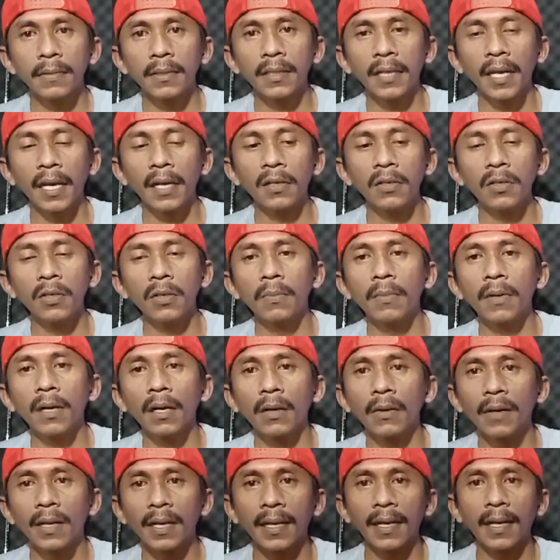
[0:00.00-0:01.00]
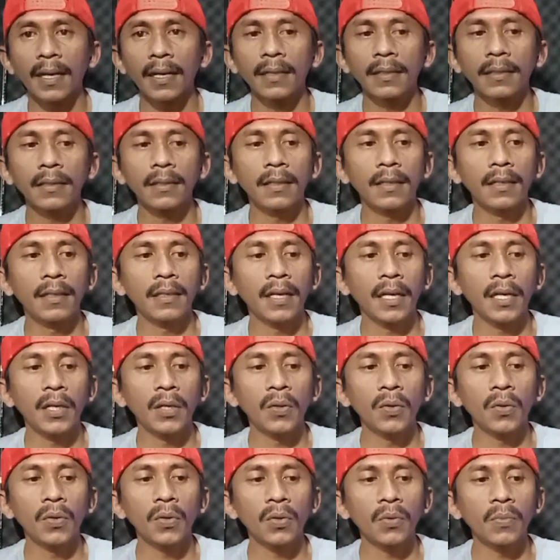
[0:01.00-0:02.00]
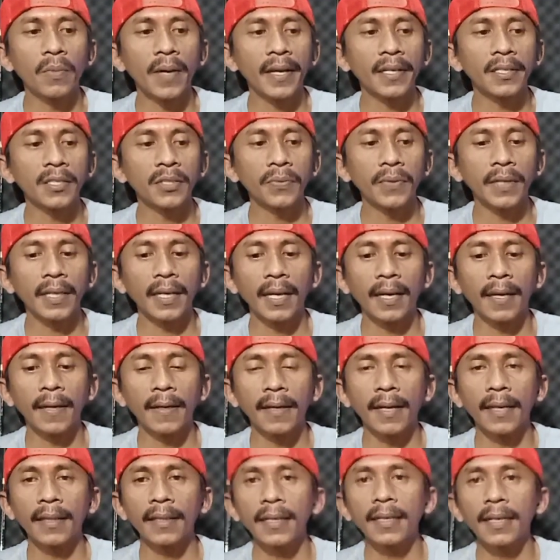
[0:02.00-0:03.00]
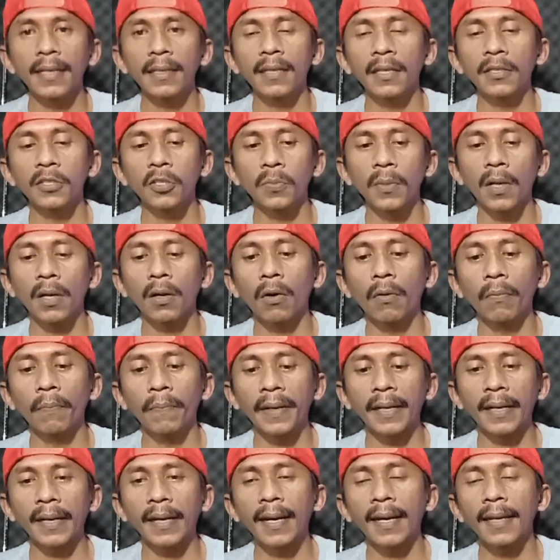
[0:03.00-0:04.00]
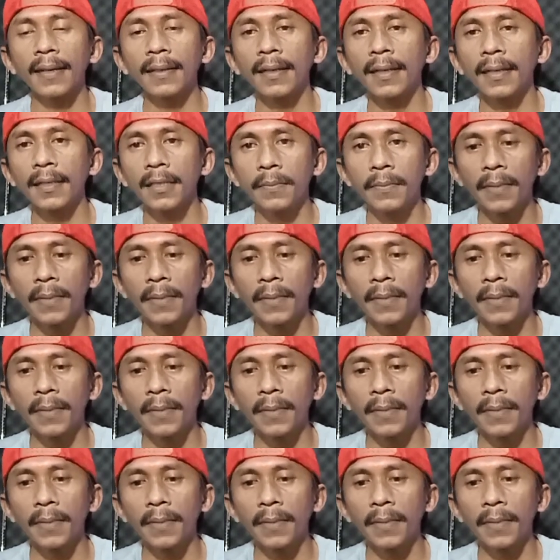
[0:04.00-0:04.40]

Daido mengeluarkan uh, Daido Kuruma SW ya nanti kita coba comparekan uh,